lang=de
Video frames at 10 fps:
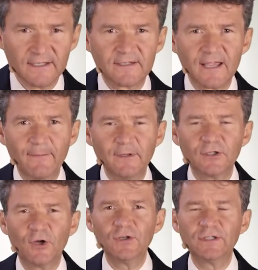
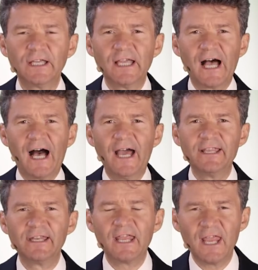sammelt euch
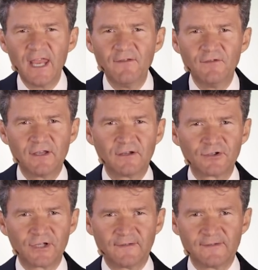einen ewigen
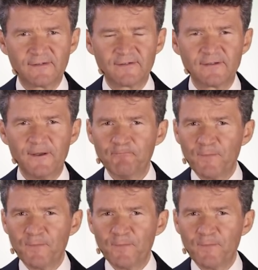Schatz.